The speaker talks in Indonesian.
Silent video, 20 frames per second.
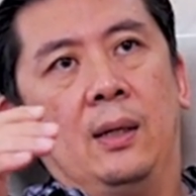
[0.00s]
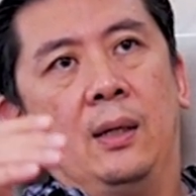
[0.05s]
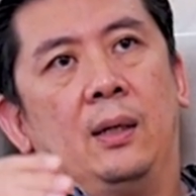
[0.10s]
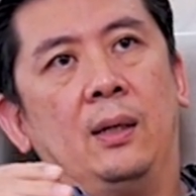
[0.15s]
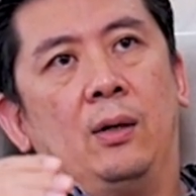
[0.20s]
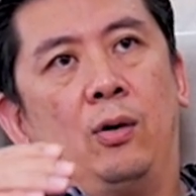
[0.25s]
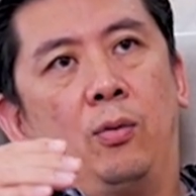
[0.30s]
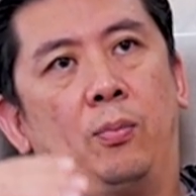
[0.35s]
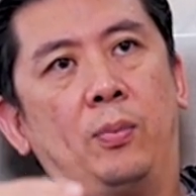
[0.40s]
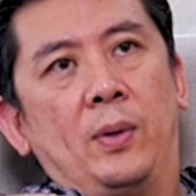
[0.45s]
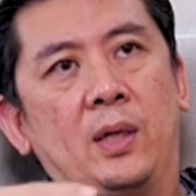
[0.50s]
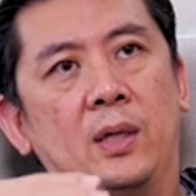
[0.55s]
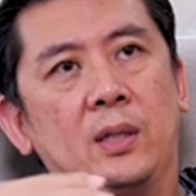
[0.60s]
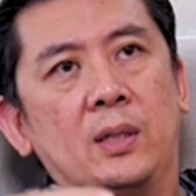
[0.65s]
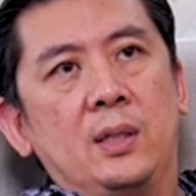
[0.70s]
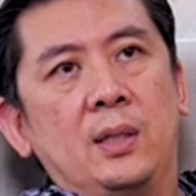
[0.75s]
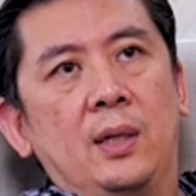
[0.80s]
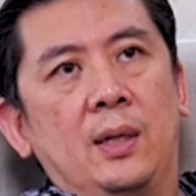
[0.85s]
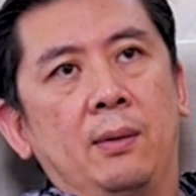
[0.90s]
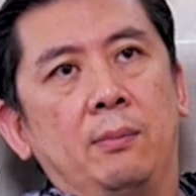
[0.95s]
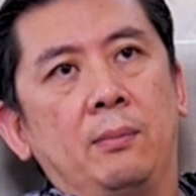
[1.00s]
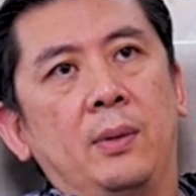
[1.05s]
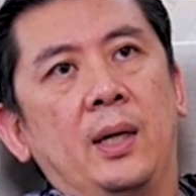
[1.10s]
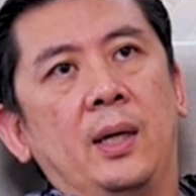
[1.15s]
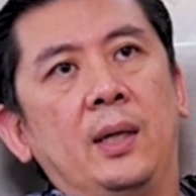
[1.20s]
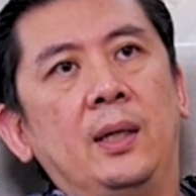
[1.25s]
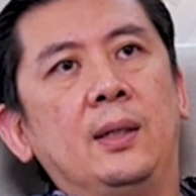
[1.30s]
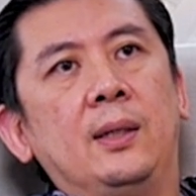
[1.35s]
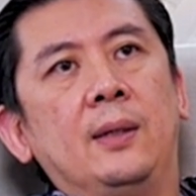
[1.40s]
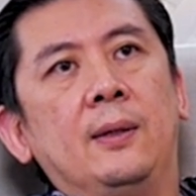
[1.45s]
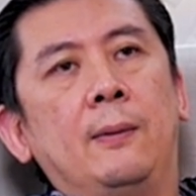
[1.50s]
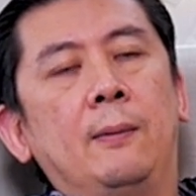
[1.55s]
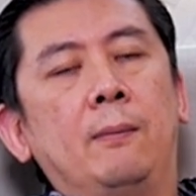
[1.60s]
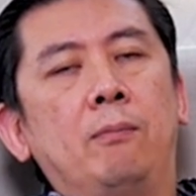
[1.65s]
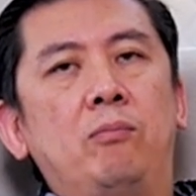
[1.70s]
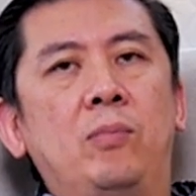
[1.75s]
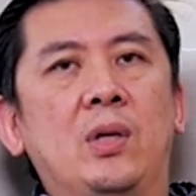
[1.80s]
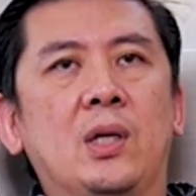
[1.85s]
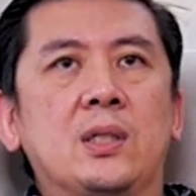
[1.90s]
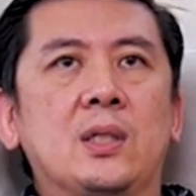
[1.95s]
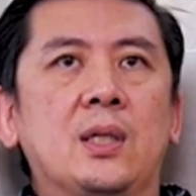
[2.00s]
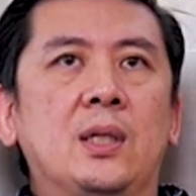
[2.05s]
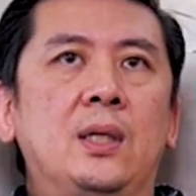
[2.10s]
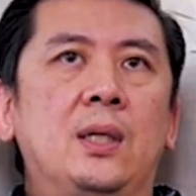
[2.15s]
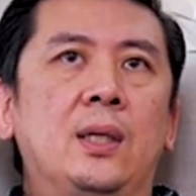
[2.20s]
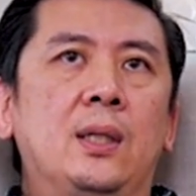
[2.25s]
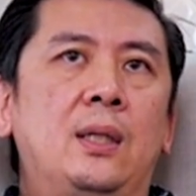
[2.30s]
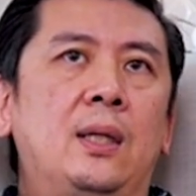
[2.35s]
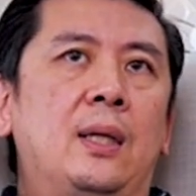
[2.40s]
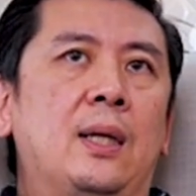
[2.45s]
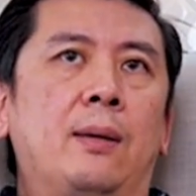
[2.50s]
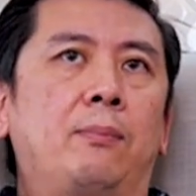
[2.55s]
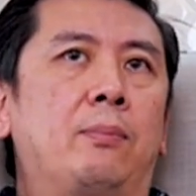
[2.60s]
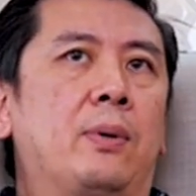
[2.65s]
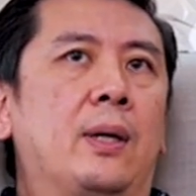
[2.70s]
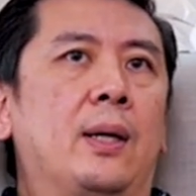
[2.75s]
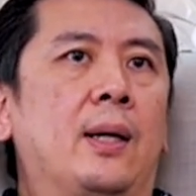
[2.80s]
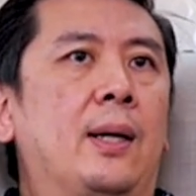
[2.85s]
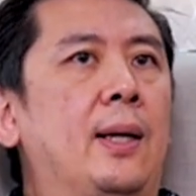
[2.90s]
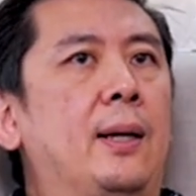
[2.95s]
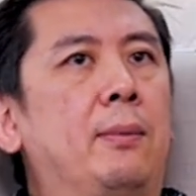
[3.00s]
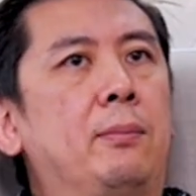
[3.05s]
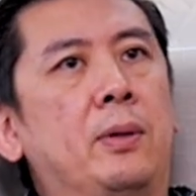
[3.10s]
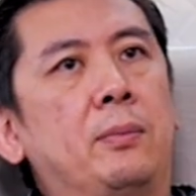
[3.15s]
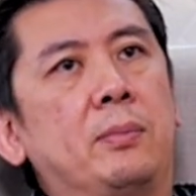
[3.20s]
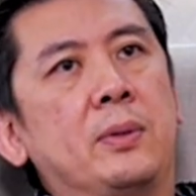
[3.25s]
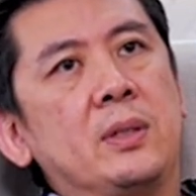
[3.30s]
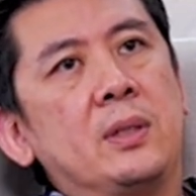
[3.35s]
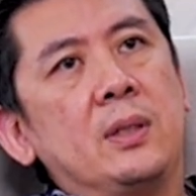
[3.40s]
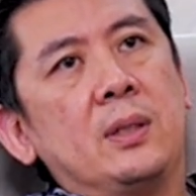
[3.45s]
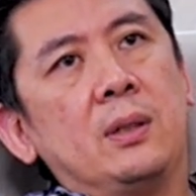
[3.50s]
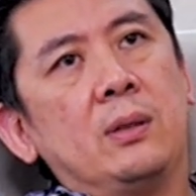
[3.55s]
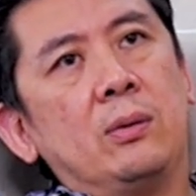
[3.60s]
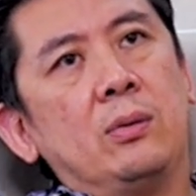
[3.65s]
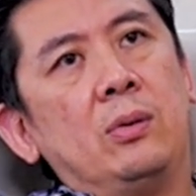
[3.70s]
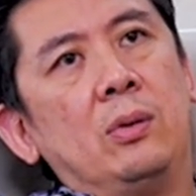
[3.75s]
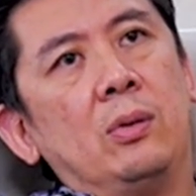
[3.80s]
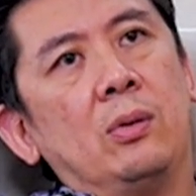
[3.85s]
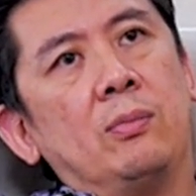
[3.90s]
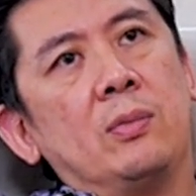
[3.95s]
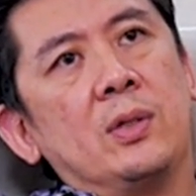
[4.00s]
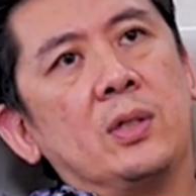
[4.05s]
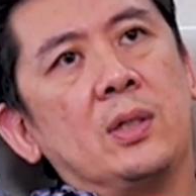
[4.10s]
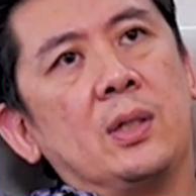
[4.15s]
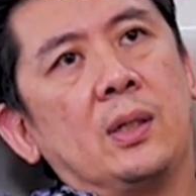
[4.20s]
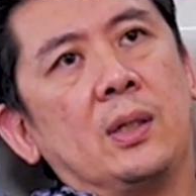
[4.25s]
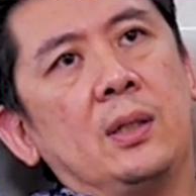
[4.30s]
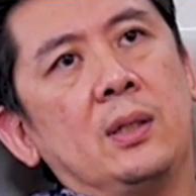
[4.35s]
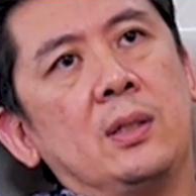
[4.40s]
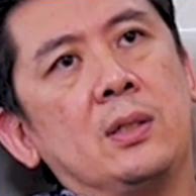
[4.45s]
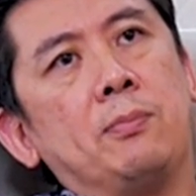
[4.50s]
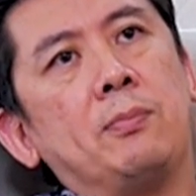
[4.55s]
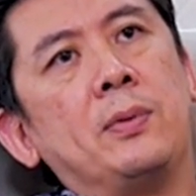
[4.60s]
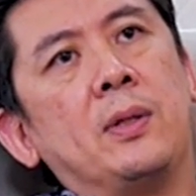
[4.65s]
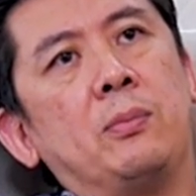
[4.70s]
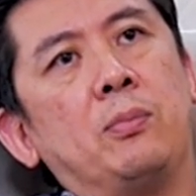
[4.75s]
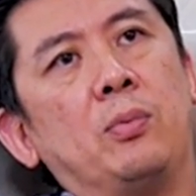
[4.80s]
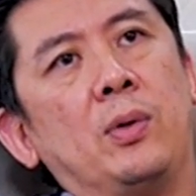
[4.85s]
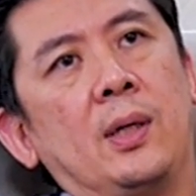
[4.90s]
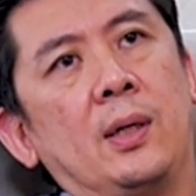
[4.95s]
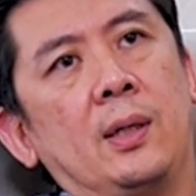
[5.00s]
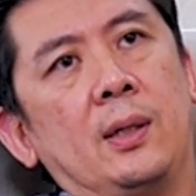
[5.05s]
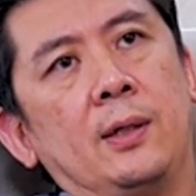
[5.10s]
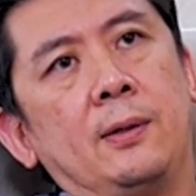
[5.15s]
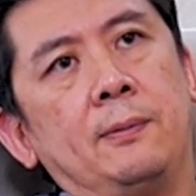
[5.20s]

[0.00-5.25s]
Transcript: uh, operasi yang baik, biasanya tidak pernah lama pasien itu di rumah sakit cepat pulang.